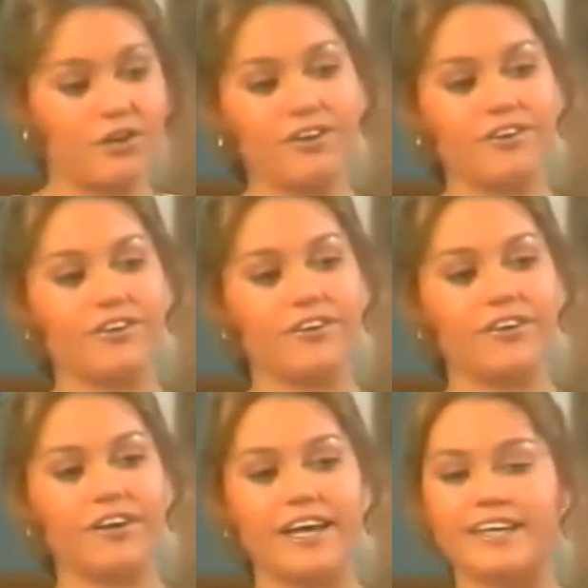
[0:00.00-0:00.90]
No,
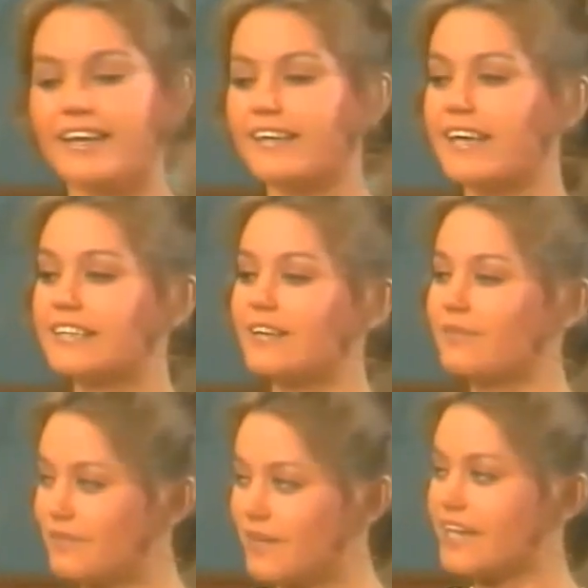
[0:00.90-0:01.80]
ella ya
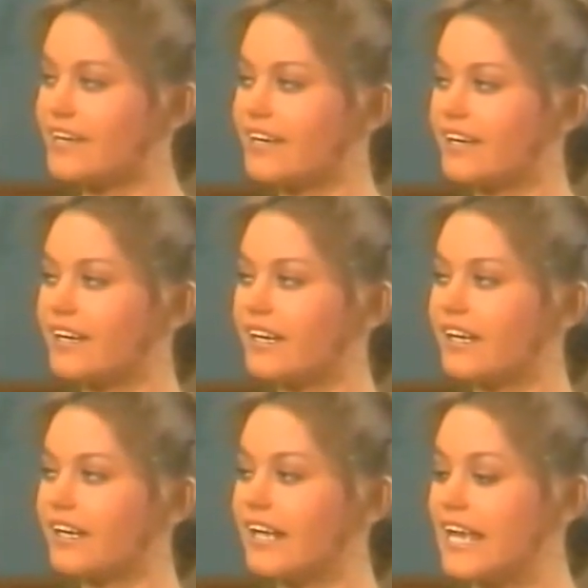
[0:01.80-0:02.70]
está muy bien.
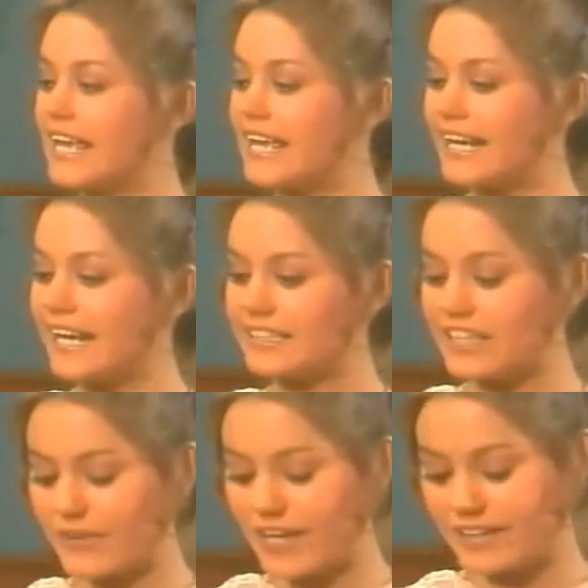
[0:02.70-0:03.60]

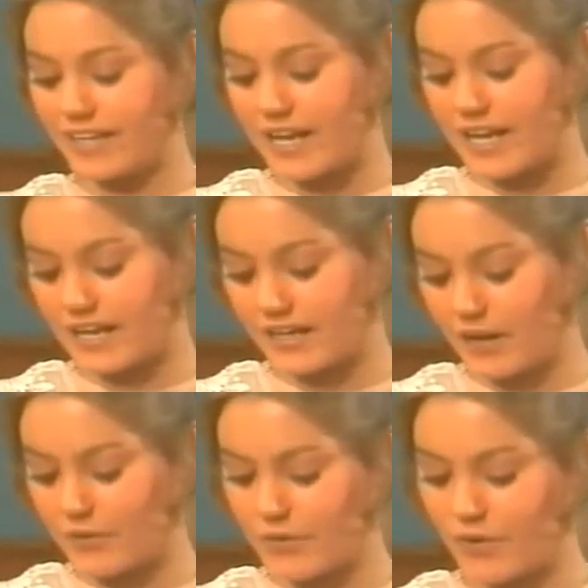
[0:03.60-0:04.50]
La señora Andrea la